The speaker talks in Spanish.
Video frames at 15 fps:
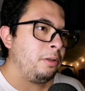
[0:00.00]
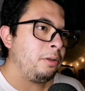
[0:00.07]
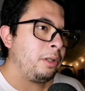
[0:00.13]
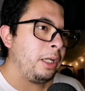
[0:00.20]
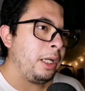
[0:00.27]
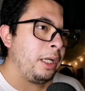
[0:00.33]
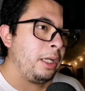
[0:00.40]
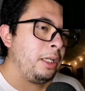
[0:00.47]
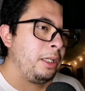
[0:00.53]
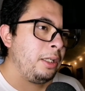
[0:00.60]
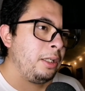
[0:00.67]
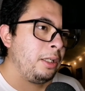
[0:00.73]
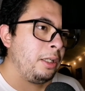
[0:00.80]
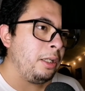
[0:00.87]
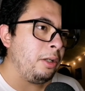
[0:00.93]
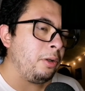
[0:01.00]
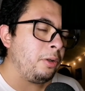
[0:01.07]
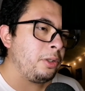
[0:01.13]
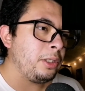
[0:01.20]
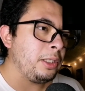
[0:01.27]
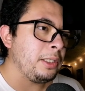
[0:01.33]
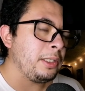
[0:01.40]
Ok, el
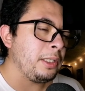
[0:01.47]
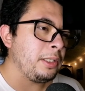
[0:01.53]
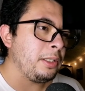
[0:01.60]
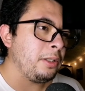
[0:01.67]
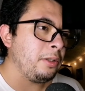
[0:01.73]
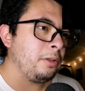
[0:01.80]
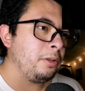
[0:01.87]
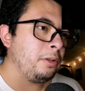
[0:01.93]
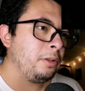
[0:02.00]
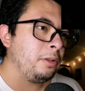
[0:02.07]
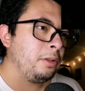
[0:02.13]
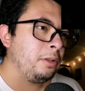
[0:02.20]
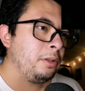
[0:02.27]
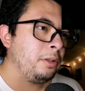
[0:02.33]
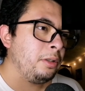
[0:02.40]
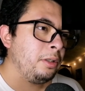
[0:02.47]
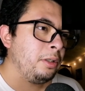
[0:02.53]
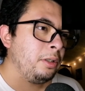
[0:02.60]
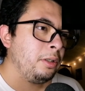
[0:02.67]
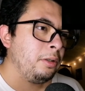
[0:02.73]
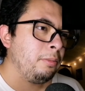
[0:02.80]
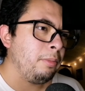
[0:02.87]
ojo se le está haciendo
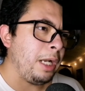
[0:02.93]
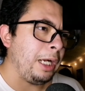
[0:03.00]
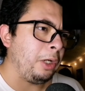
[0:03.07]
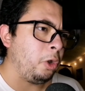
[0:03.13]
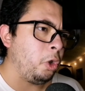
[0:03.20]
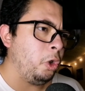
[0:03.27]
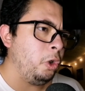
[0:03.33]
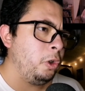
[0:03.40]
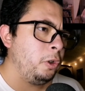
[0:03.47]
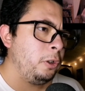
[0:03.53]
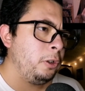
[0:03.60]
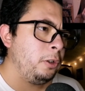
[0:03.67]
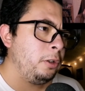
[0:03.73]
blanco.